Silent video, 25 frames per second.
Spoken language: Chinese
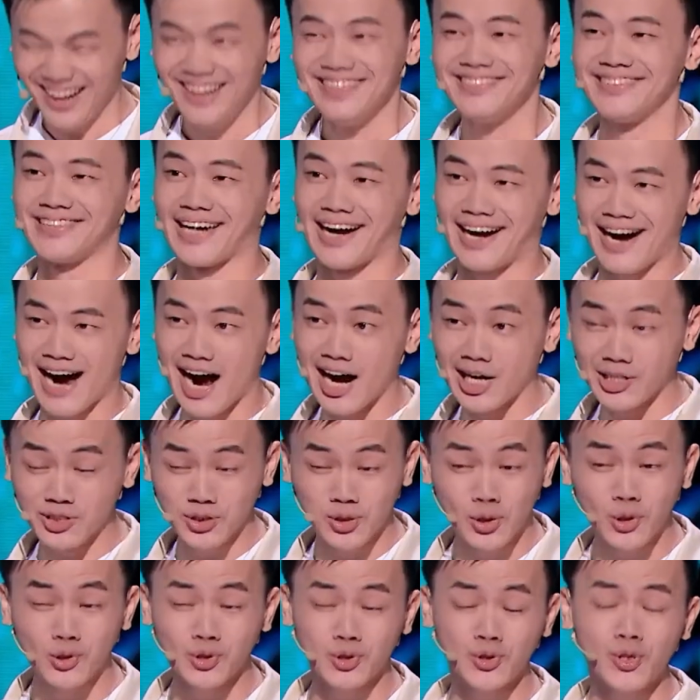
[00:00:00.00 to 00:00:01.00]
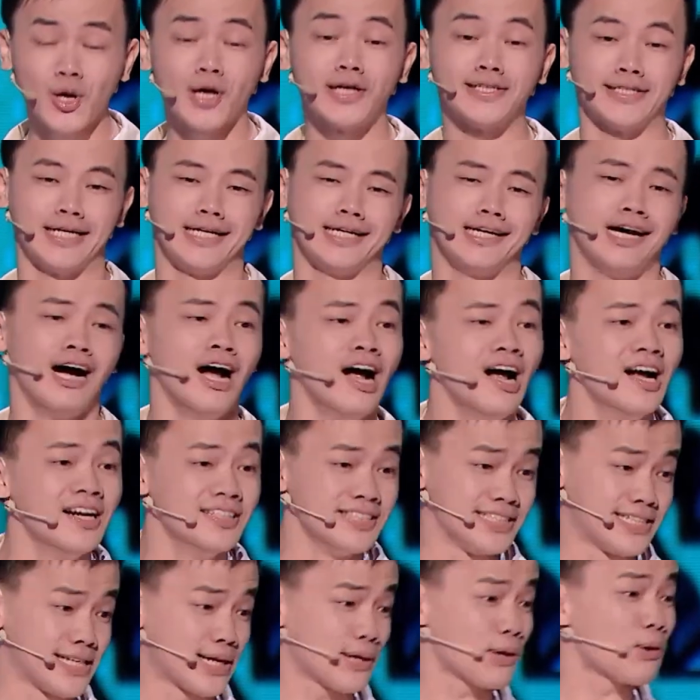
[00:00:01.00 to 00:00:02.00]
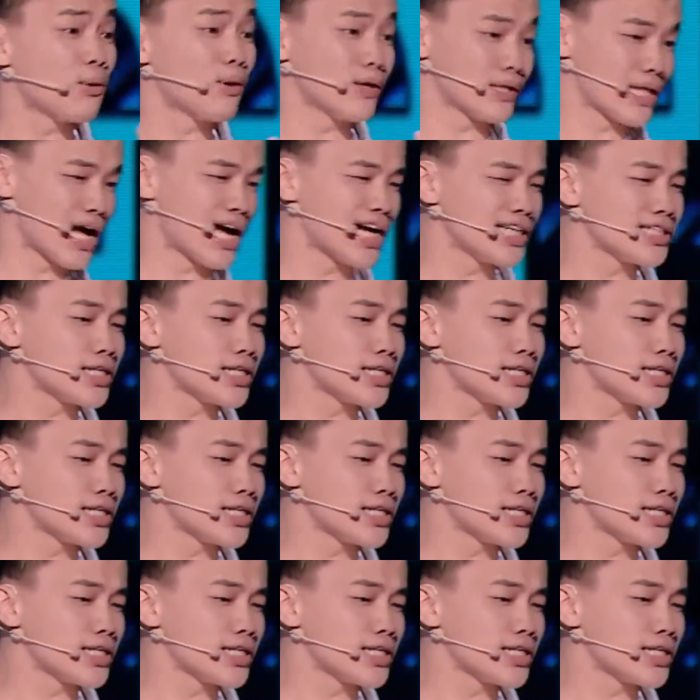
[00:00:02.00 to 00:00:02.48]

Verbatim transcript: 等他说算了。结果他